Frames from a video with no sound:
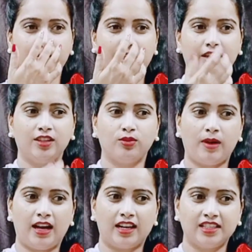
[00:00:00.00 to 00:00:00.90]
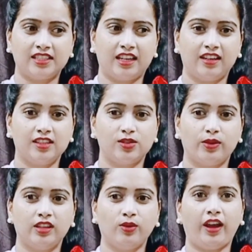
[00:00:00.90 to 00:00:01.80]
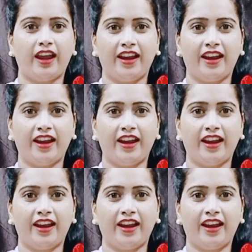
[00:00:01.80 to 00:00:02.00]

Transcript: मैंने तुम्हारा चैनल जो है तो